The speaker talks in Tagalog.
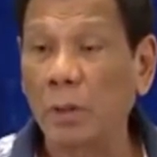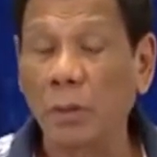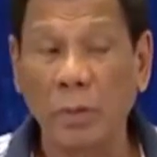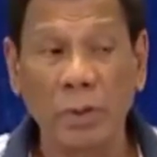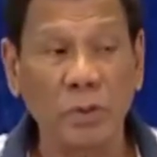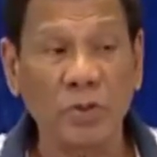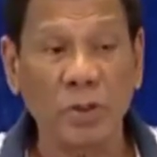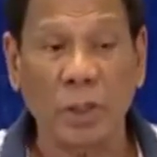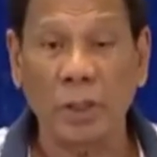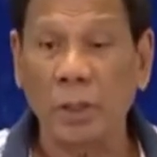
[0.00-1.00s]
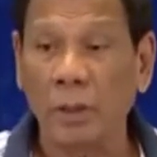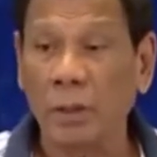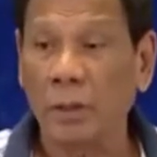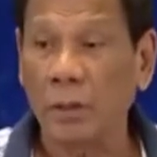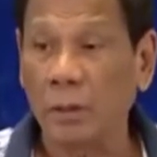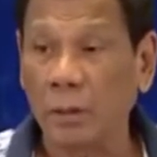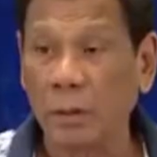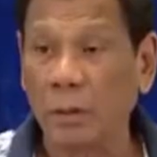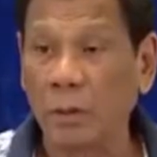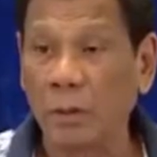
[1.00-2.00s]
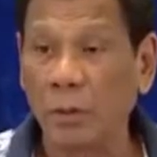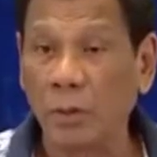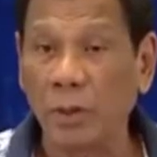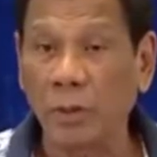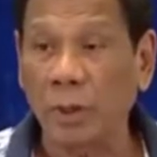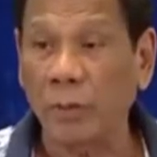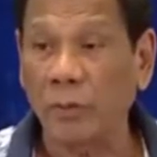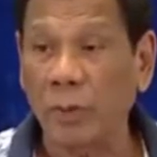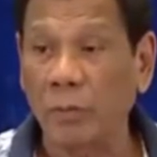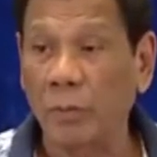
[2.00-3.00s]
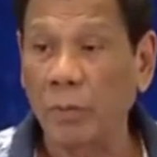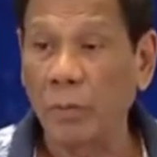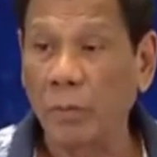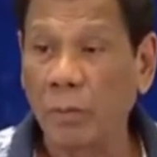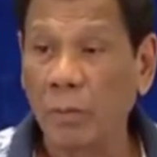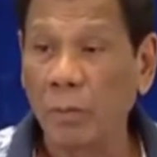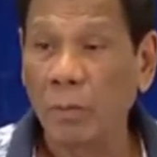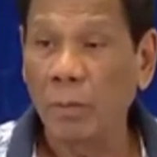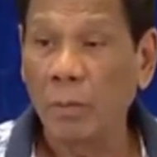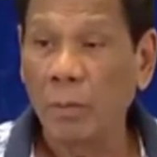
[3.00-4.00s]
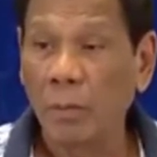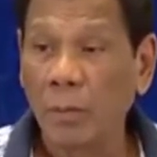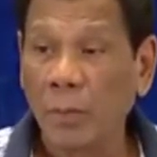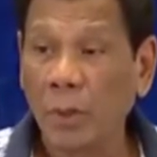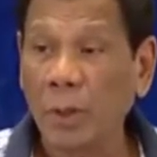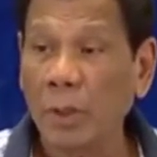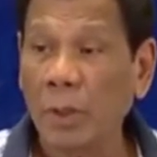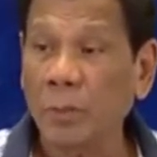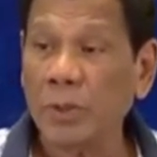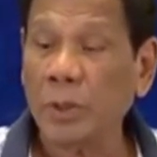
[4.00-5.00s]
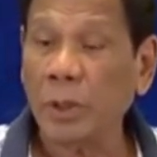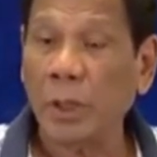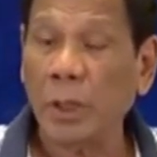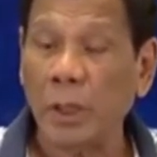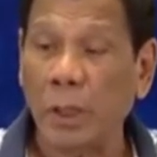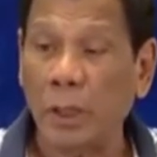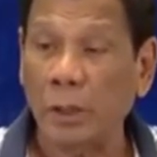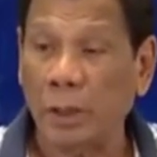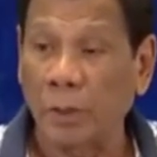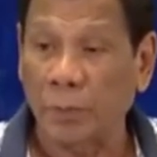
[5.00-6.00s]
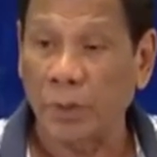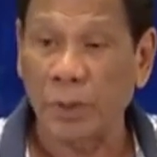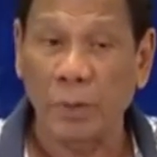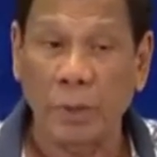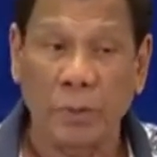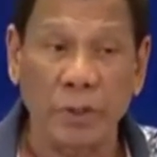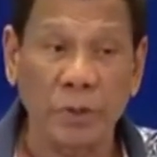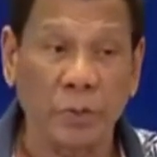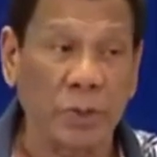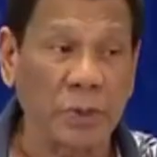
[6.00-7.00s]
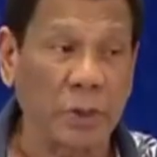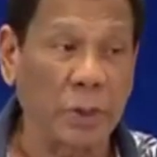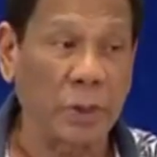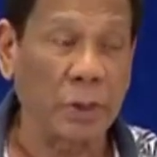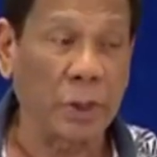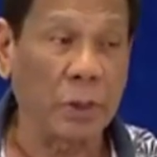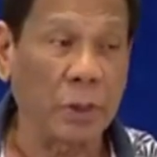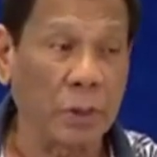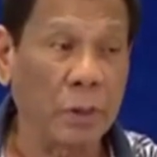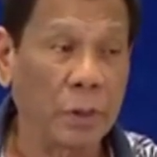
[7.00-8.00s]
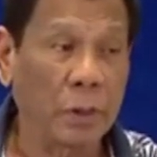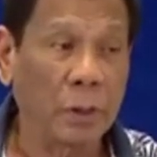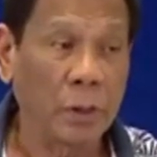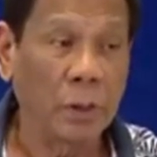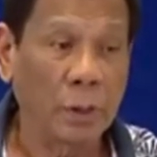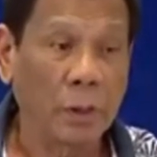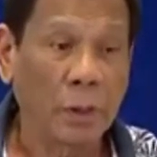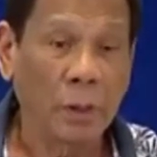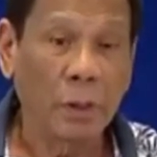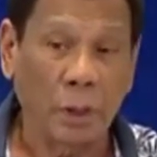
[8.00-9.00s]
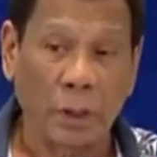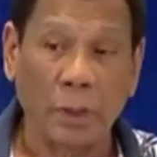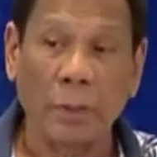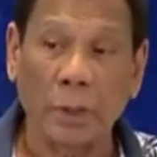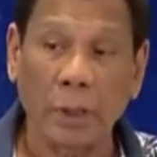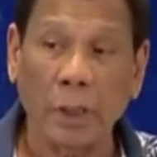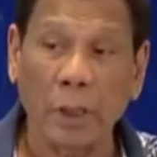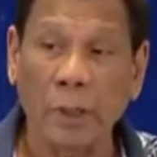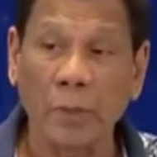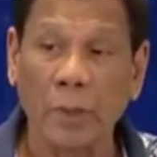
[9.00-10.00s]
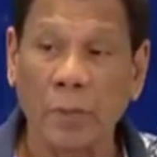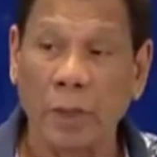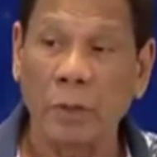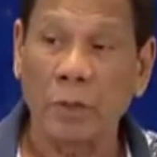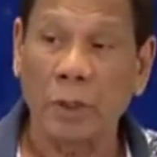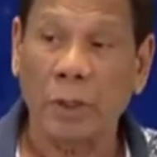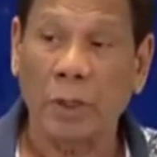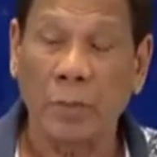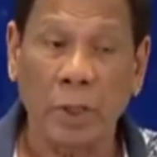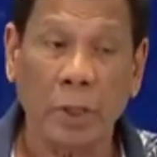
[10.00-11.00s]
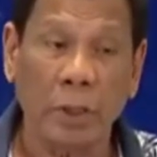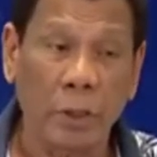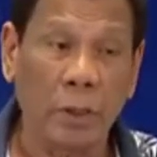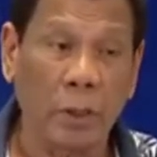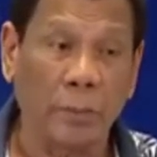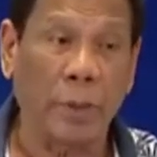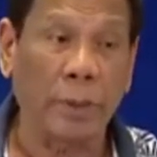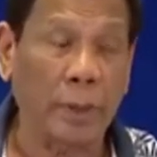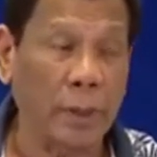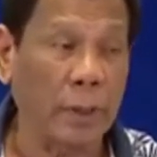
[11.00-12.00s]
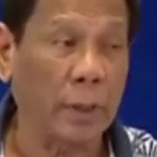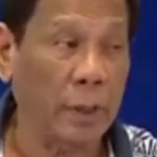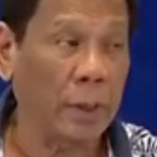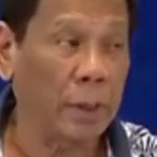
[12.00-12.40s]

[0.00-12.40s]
you stand and where you came from. And then lang basta na ging pres of the vice president ka. Karaming mayor na kriminal, namatay na nga eh.